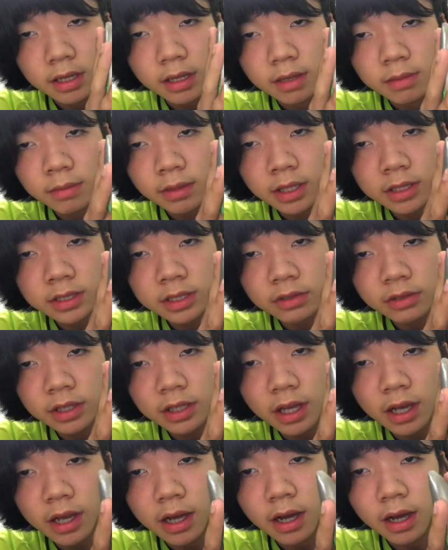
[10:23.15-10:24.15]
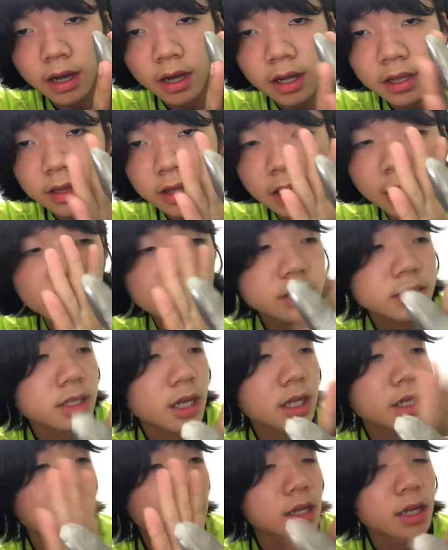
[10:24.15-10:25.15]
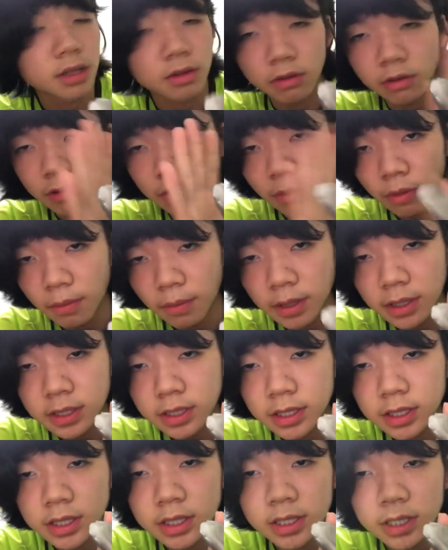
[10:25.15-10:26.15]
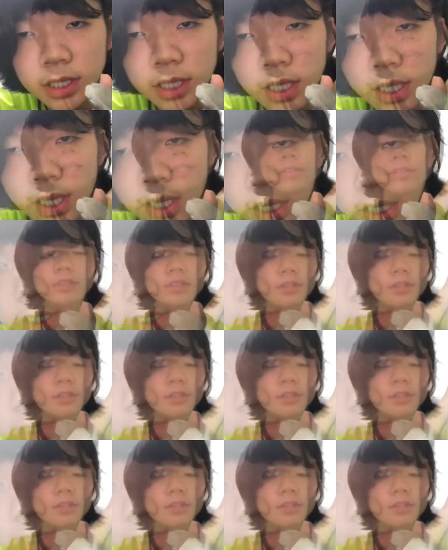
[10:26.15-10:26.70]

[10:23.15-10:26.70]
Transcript: また使う機会があったら使いたいなと思います。はい、続い